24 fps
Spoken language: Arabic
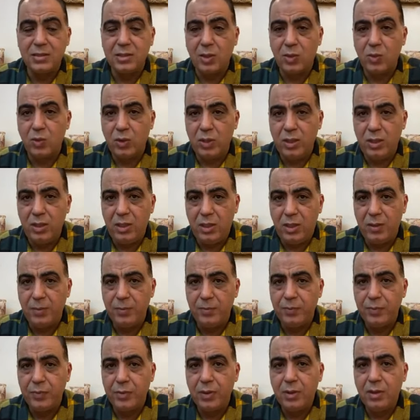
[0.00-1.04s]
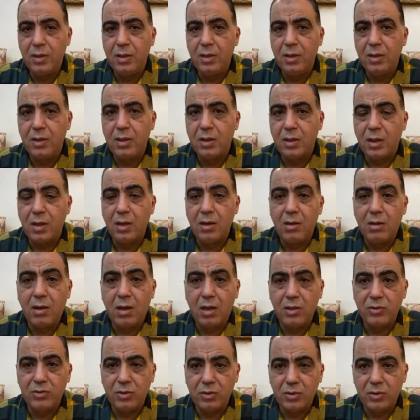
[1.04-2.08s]
التوقيع قرار
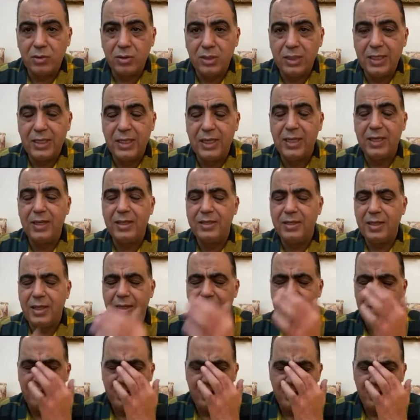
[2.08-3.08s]
خاطئ لان ده